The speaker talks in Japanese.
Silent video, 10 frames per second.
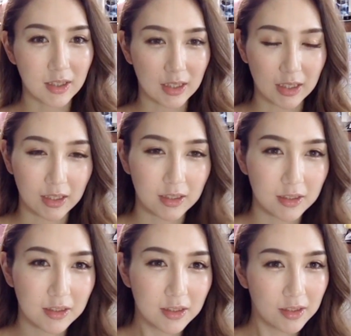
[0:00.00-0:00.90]
はい。
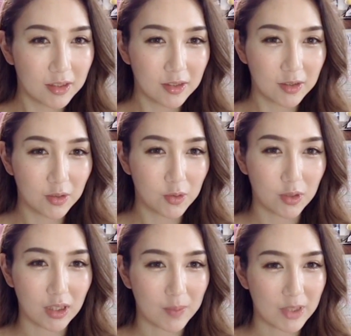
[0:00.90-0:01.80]
こ
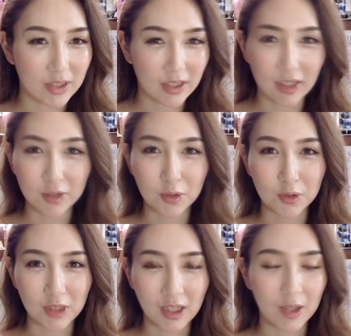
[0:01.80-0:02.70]
れはミスれないとい
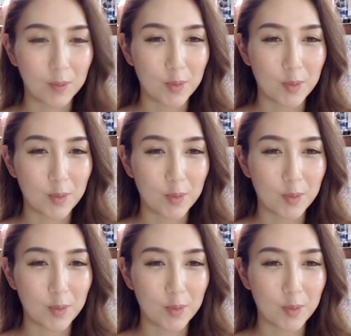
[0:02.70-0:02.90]
うね、